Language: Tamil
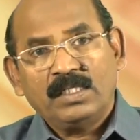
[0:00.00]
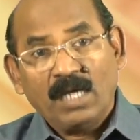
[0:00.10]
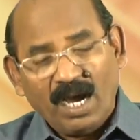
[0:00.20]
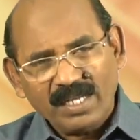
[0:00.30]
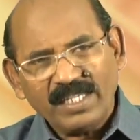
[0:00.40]

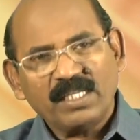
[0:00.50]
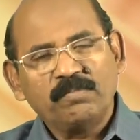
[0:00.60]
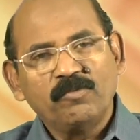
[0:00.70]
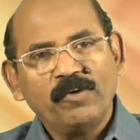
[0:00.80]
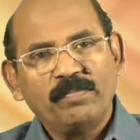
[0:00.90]
யாரை
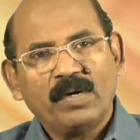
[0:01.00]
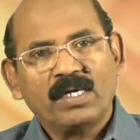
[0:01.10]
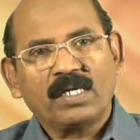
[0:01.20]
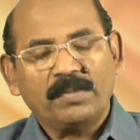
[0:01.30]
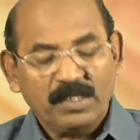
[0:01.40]
தப்பு
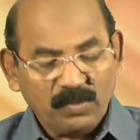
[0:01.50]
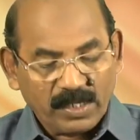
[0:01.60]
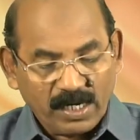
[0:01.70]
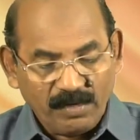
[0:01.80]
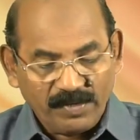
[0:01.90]
வைப்பார் அப்படின்னு
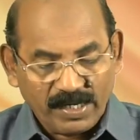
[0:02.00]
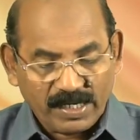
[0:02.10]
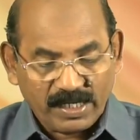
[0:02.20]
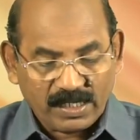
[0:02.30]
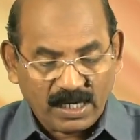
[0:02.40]
ஒரு கேள்வியை
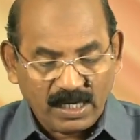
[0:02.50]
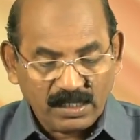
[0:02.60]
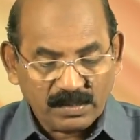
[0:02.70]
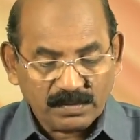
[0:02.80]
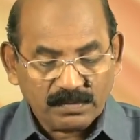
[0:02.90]
கேட்டால்
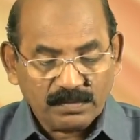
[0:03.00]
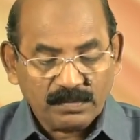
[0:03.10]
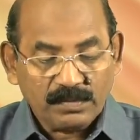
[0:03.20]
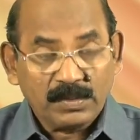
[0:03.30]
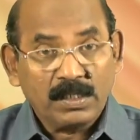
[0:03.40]

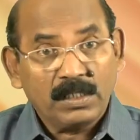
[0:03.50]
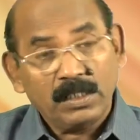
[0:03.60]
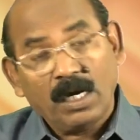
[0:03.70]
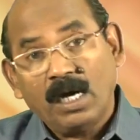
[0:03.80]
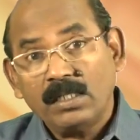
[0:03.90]

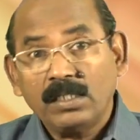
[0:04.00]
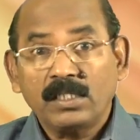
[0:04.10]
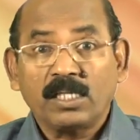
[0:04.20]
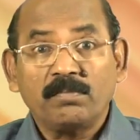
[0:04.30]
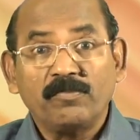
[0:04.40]

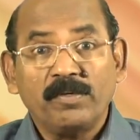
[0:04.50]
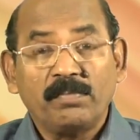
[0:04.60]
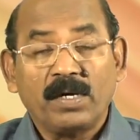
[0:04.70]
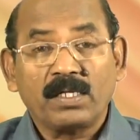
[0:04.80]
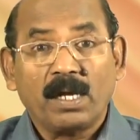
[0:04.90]
யாருக்கு தப்பு
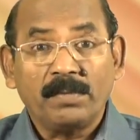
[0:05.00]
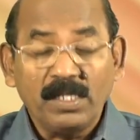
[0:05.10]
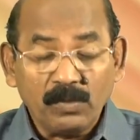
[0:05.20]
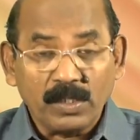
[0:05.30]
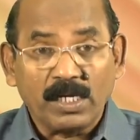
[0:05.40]
வைப்பார்
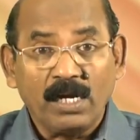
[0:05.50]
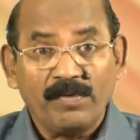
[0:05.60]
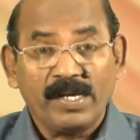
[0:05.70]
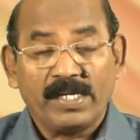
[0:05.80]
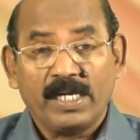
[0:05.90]
அப்படின்னு ஒரு
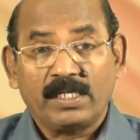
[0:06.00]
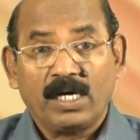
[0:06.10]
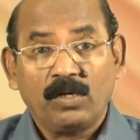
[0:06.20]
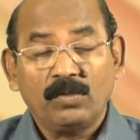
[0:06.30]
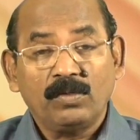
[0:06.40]
கேள்வியை
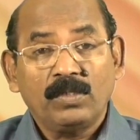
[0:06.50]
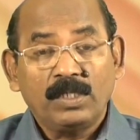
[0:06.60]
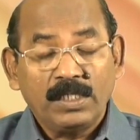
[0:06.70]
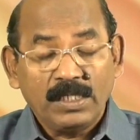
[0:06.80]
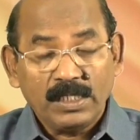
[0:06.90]
கேட்டாலும்
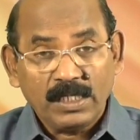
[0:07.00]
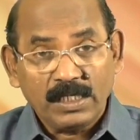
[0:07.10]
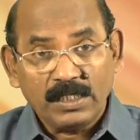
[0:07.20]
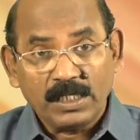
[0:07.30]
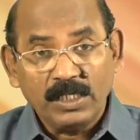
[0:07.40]

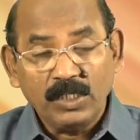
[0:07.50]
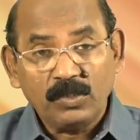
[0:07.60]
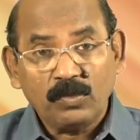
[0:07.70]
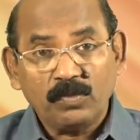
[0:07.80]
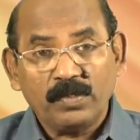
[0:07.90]
இந்த
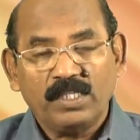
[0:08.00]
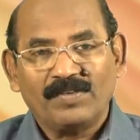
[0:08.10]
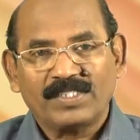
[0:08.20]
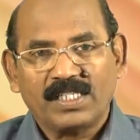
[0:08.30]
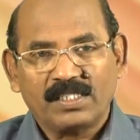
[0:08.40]
ரெண்டுக்கும் இந்த
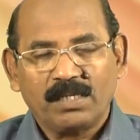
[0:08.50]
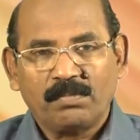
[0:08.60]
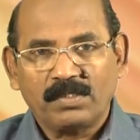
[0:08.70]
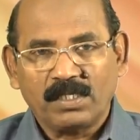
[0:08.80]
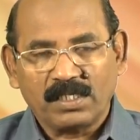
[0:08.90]

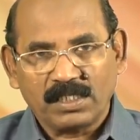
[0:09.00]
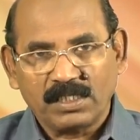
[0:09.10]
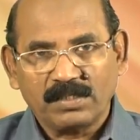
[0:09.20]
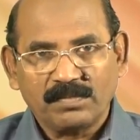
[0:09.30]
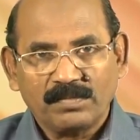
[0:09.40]
வசனத்தில் பதில்
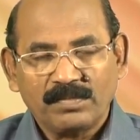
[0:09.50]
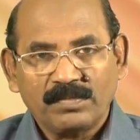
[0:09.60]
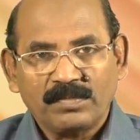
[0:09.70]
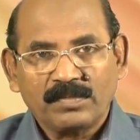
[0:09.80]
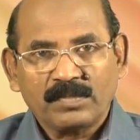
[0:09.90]
இருக்கு
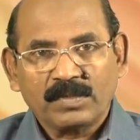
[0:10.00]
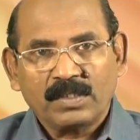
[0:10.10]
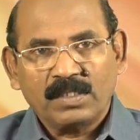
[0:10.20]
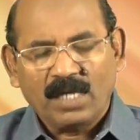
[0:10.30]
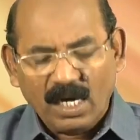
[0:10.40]

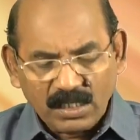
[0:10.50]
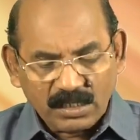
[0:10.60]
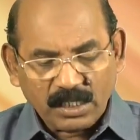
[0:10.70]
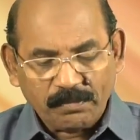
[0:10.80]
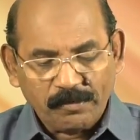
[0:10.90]

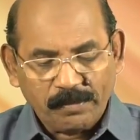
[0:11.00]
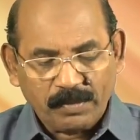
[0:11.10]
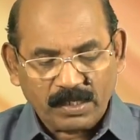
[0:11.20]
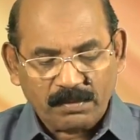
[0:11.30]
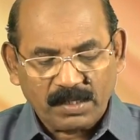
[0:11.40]
யாருக்கு தப்பு
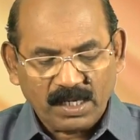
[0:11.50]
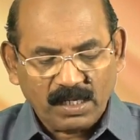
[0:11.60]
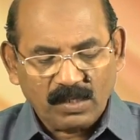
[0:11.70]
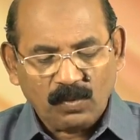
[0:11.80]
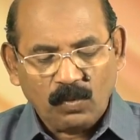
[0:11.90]
வைப்பார் அப்படின்னா
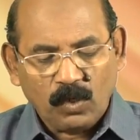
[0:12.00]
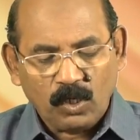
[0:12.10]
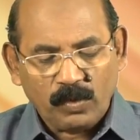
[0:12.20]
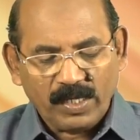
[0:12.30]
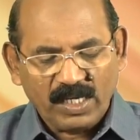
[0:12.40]

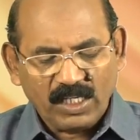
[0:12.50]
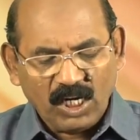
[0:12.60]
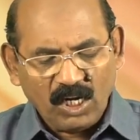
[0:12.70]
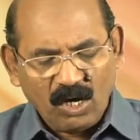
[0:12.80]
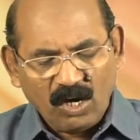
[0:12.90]
உங்களுடைய
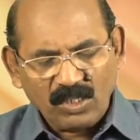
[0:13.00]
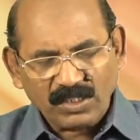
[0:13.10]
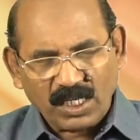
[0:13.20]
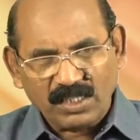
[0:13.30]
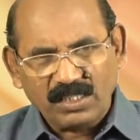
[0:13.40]
எல்லா
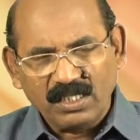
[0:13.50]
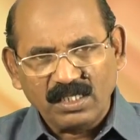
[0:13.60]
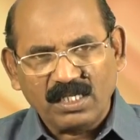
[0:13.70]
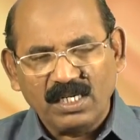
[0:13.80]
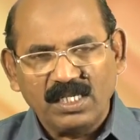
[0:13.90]

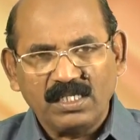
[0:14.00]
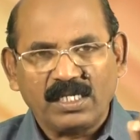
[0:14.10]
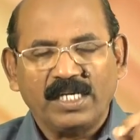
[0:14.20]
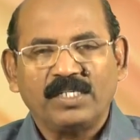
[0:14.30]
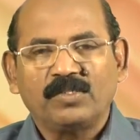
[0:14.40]
சத்துருக்களின்
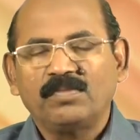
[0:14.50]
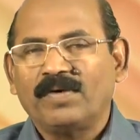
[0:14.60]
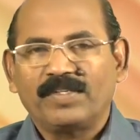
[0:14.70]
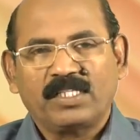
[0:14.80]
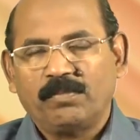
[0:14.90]
கைக்கும்
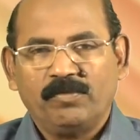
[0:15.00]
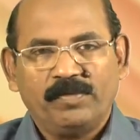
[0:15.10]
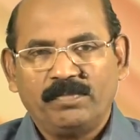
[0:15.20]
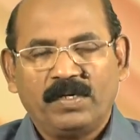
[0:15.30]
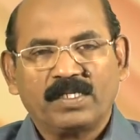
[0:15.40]
அவர் தப்பு
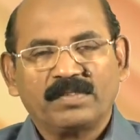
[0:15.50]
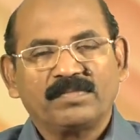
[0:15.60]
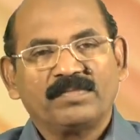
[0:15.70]
வைப்பார்